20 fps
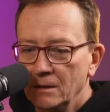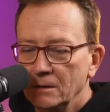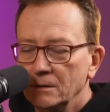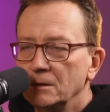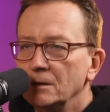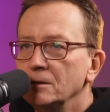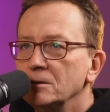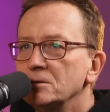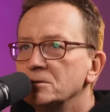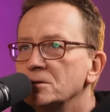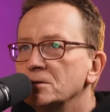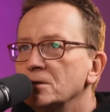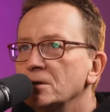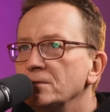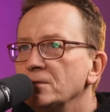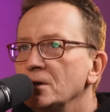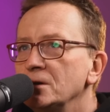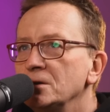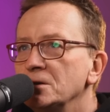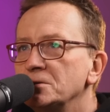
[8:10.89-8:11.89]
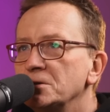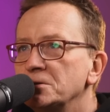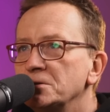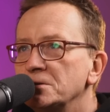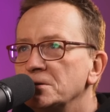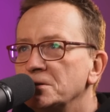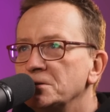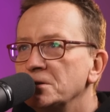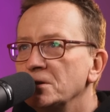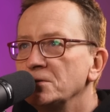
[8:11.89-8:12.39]
Tylko, że te wielkie rzeczy
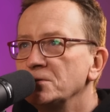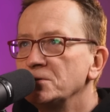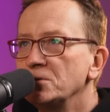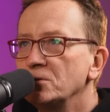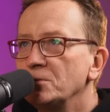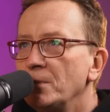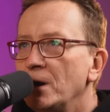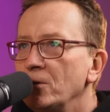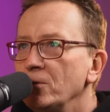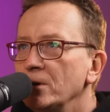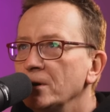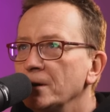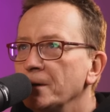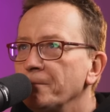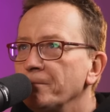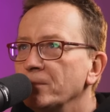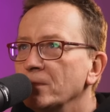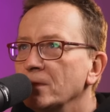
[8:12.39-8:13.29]
zaczynają się od małych.